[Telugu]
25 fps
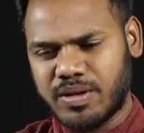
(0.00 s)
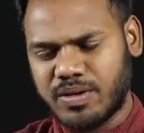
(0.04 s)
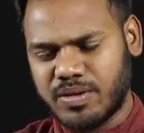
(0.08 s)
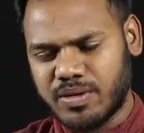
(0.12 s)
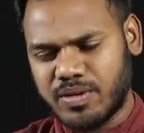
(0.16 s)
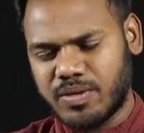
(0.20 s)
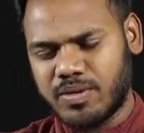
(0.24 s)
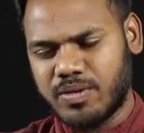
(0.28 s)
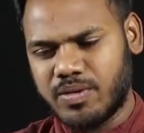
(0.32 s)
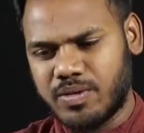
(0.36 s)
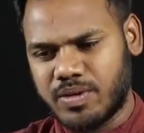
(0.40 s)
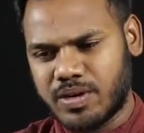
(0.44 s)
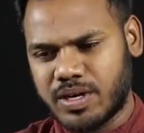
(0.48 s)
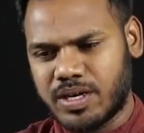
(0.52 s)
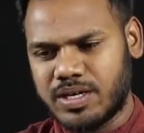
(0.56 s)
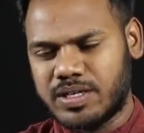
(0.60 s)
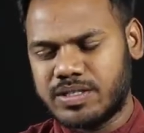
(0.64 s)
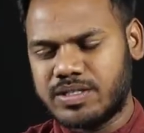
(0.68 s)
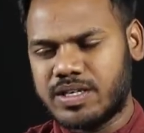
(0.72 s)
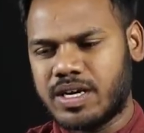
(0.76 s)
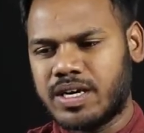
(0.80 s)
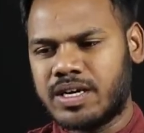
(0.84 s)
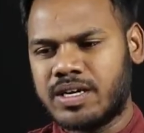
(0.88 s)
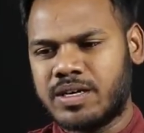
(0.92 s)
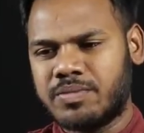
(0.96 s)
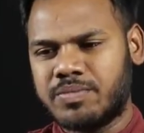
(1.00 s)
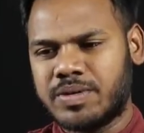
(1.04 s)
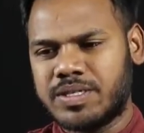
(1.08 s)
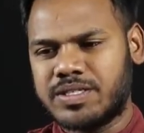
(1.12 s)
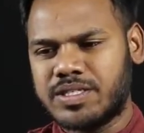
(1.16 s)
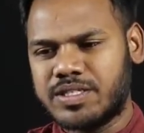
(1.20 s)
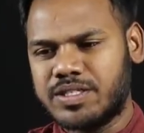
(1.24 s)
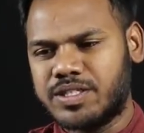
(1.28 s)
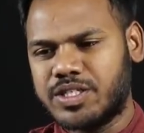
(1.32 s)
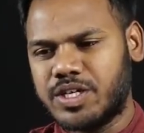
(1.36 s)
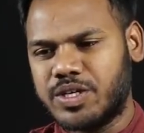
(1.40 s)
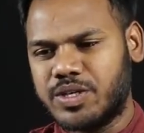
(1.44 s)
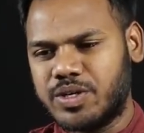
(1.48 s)
మీరు హండ్రెడ్
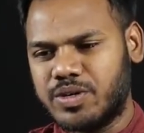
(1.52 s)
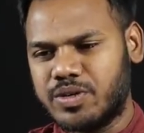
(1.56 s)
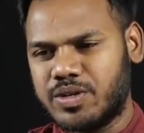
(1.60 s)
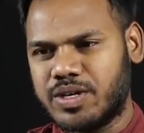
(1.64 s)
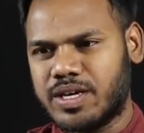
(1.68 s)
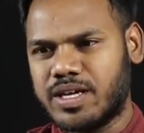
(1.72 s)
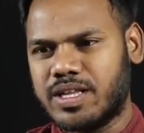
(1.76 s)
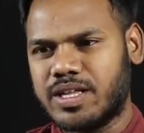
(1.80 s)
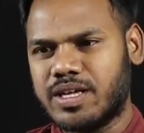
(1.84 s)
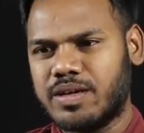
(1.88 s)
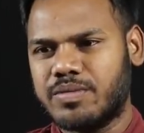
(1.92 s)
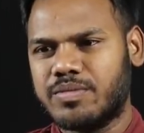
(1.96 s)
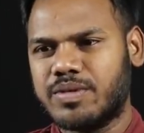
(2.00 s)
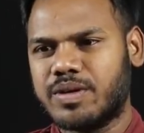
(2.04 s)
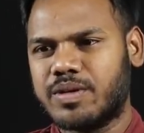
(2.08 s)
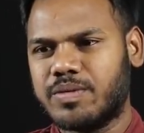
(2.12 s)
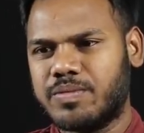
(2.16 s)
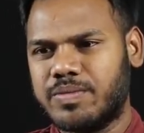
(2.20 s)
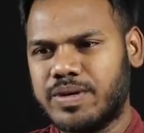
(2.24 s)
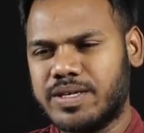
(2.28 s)
పర్సెంట్ జెన్యున్ కదా మీకు